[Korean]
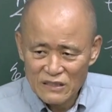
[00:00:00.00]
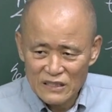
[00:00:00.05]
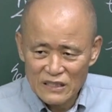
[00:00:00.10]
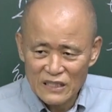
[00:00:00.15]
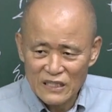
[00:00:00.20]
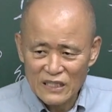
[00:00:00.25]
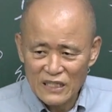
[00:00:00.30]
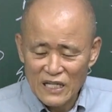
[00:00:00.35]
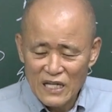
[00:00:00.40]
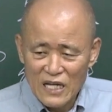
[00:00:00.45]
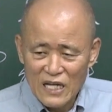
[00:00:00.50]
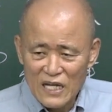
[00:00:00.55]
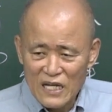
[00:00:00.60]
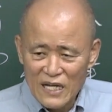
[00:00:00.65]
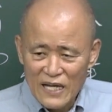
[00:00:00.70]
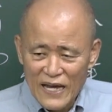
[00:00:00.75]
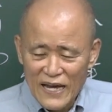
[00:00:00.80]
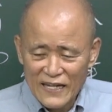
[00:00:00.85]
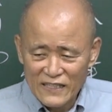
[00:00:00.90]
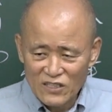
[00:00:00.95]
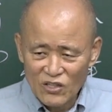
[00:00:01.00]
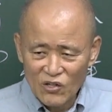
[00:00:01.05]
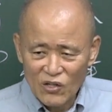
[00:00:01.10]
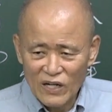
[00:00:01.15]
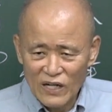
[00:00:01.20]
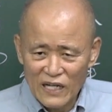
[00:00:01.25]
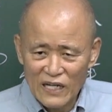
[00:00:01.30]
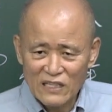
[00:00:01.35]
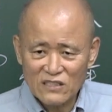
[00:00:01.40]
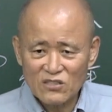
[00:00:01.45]
이
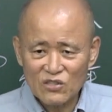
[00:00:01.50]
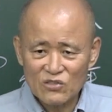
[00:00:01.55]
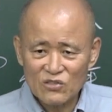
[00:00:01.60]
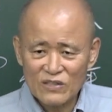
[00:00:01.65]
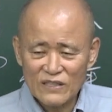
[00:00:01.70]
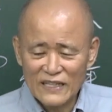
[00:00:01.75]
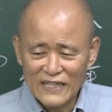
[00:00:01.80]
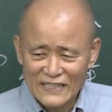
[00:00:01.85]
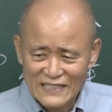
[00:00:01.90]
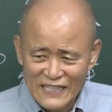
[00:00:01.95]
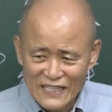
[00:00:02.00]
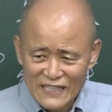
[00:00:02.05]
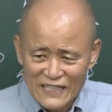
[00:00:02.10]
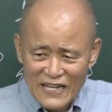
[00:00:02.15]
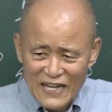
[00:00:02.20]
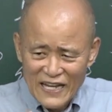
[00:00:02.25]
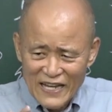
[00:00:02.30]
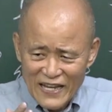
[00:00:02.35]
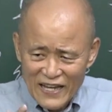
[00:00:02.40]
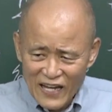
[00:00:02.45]
해석하기에 있어서 가장